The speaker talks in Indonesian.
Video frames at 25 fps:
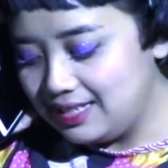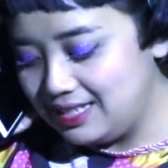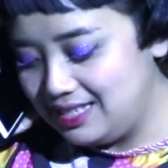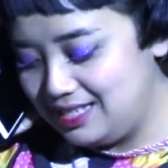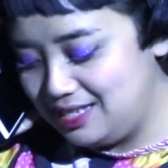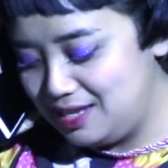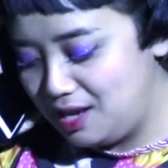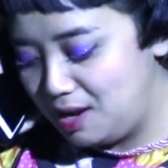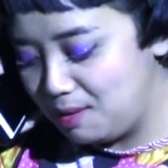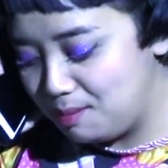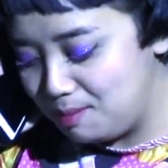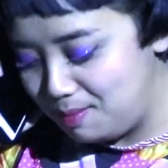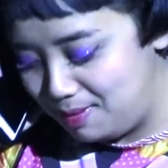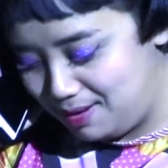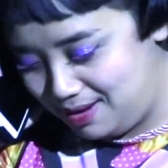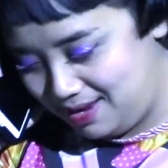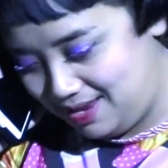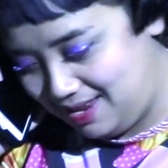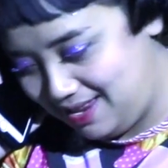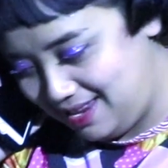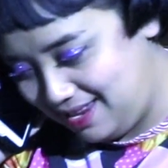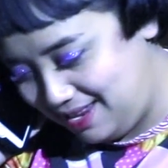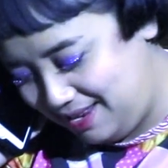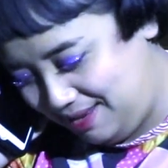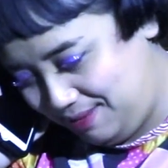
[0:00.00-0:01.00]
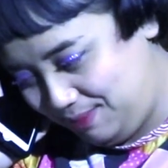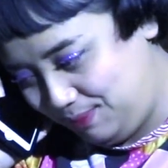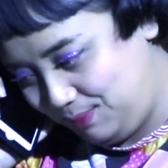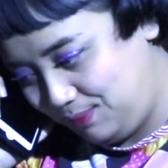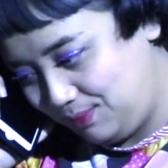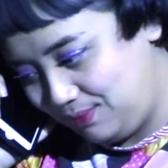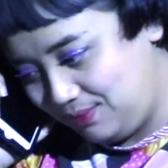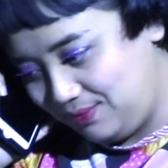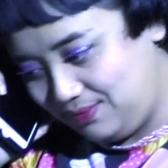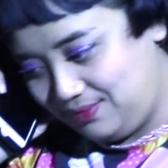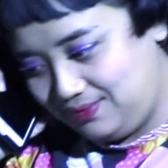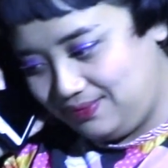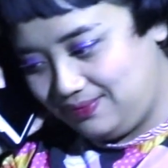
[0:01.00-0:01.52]
Iya, Beb.
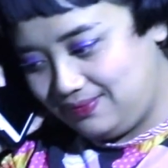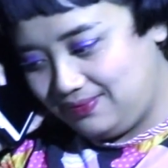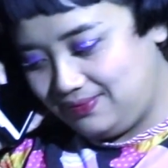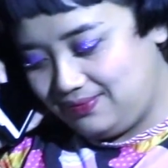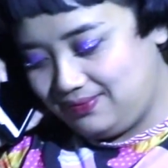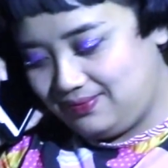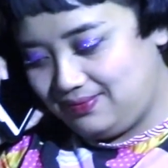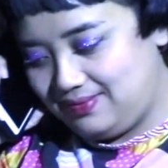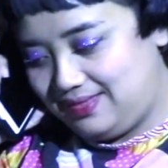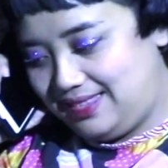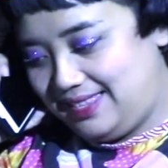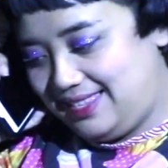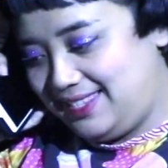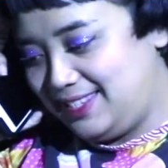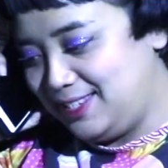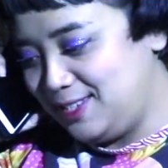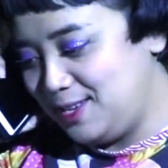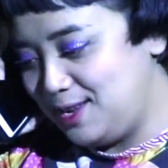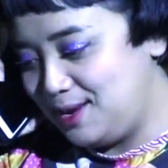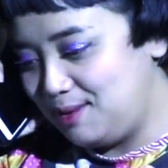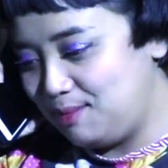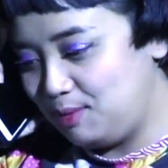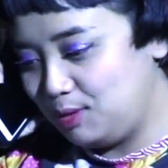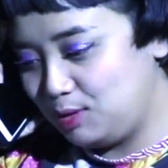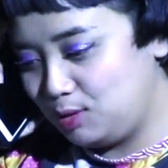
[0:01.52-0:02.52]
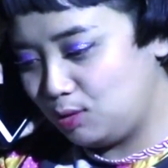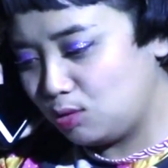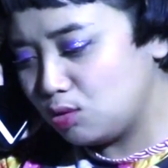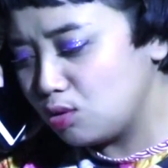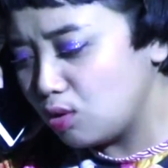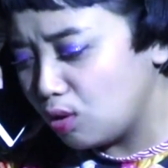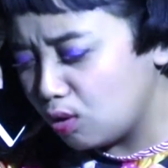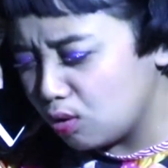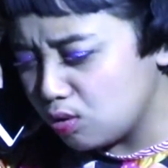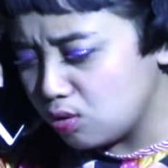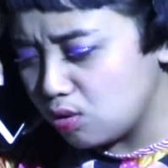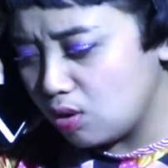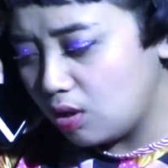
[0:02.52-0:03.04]
Iya, besok
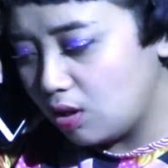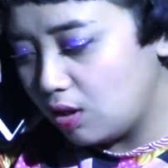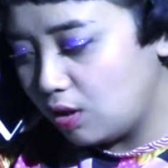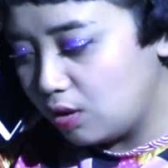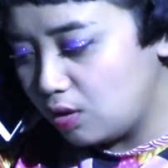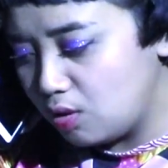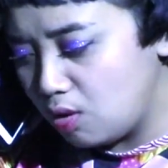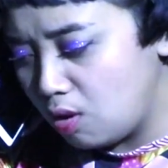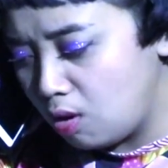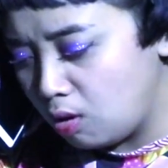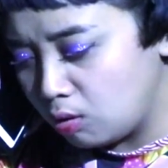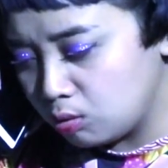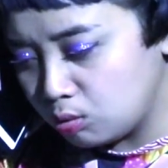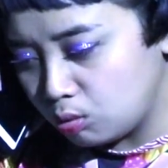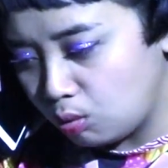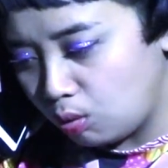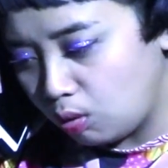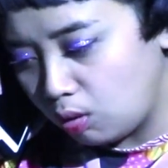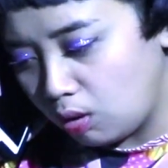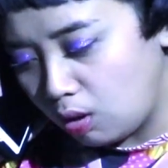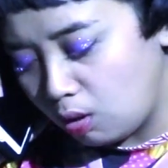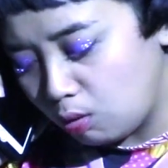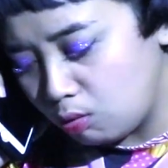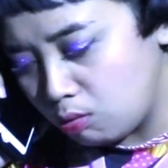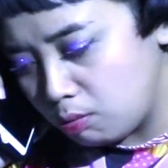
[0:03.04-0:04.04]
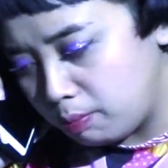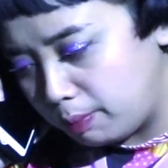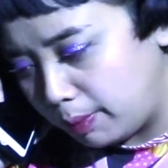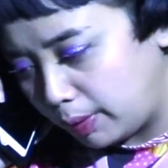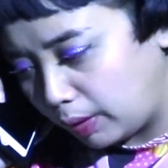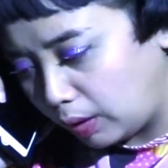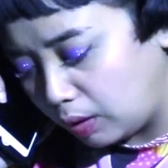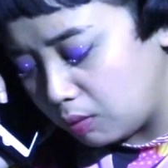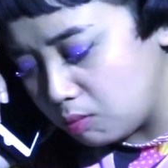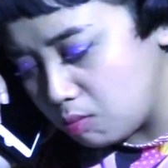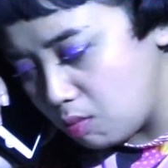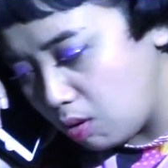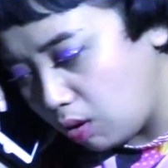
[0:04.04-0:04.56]
jalan-jalan ya. Soalnya aku
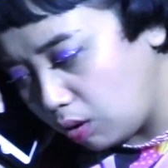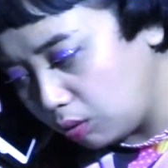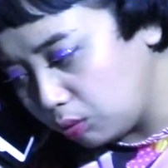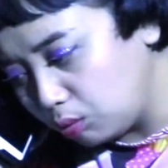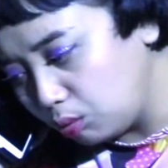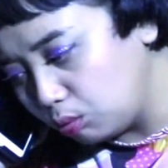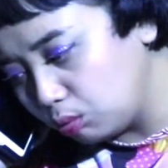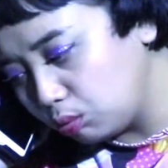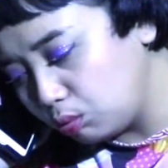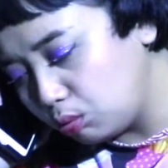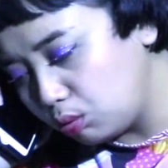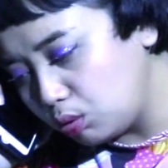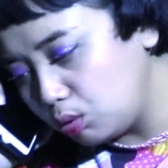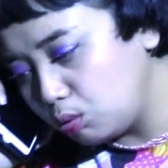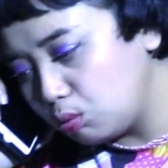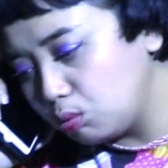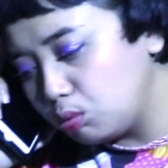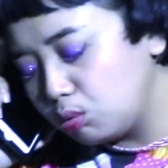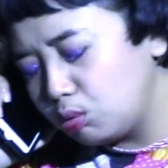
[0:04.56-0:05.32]
pengen banget nonton itu